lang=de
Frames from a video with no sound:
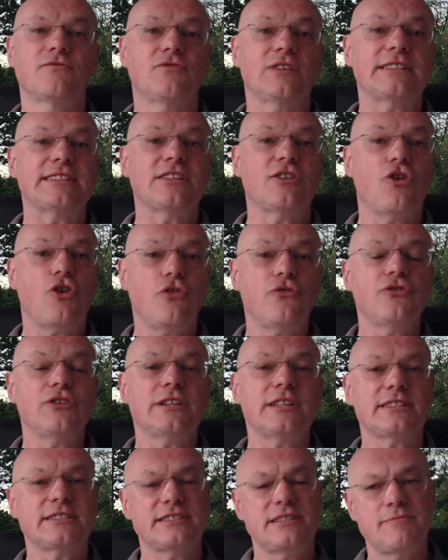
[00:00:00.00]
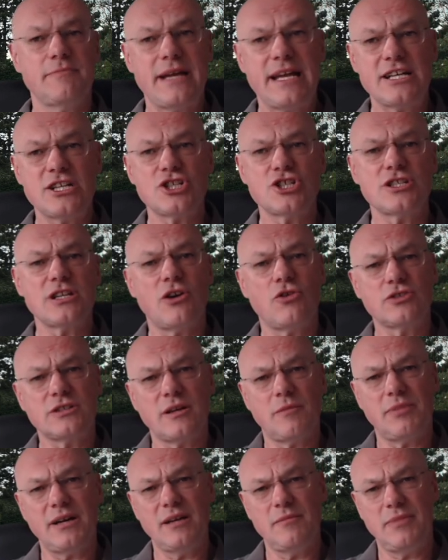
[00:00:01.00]
was ich hoffe, dass die Menschen auch
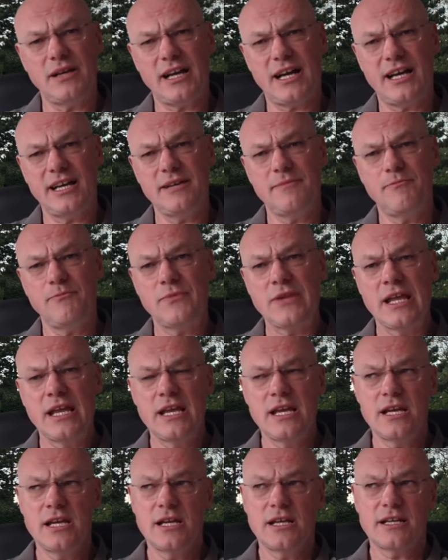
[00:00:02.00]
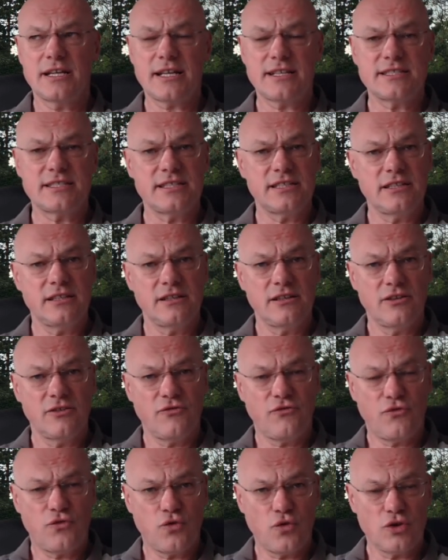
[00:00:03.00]
dabei bleiben, dass sie
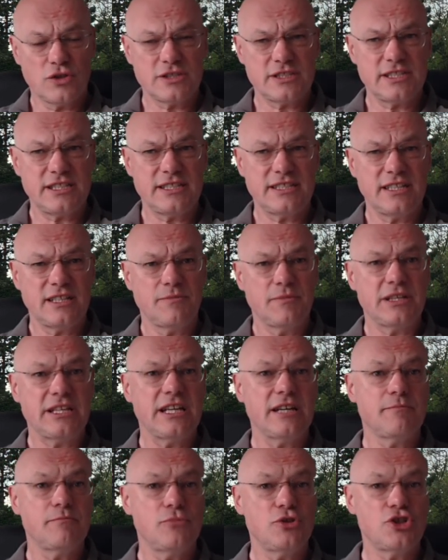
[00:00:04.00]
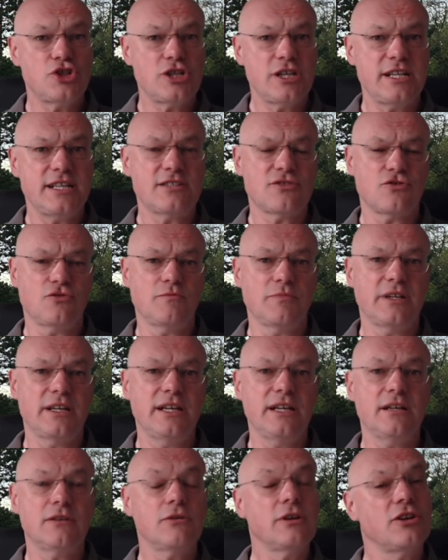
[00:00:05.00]
vorsichtig mit ihren Budgets
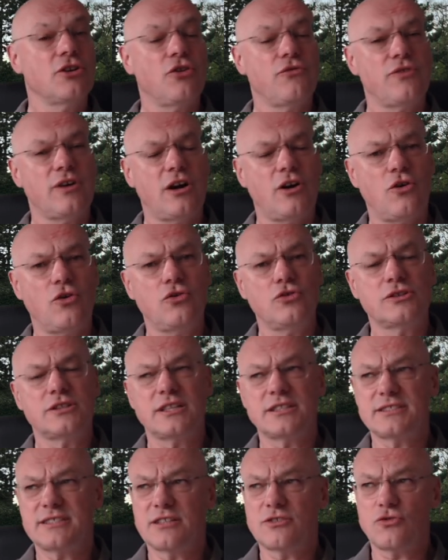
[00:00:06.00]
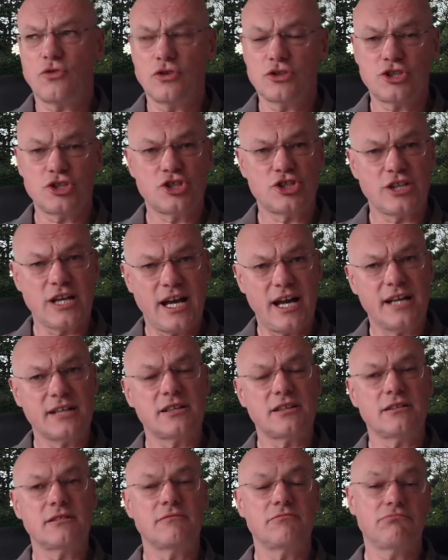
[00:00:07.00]
umgehen und ich hoffe auch, dass der deutsche
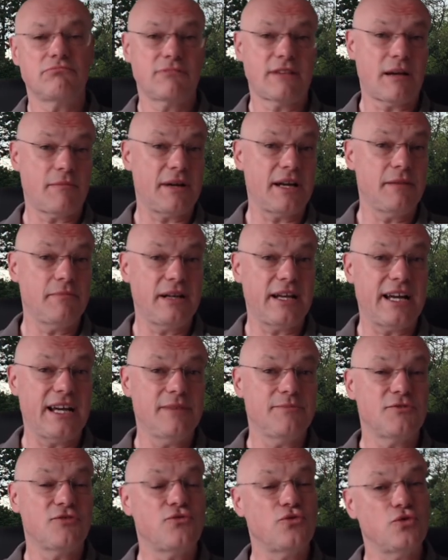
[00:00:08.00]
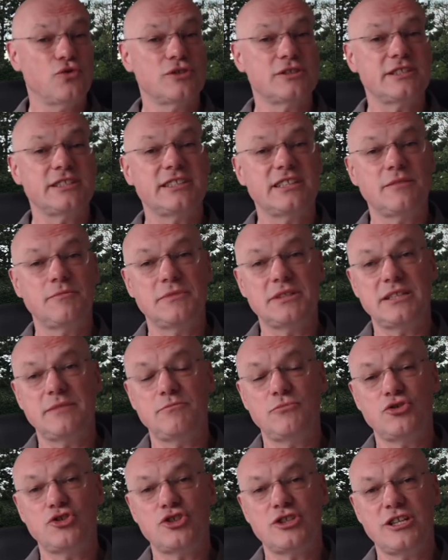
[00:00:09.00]
Staat dabei bleibt, vorsichtig mit dem
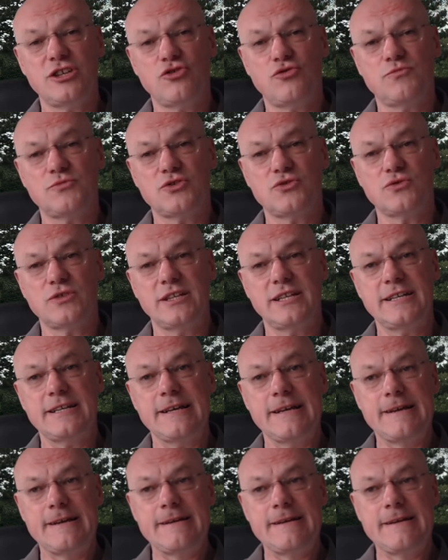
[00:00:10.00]
Budget umzugehen.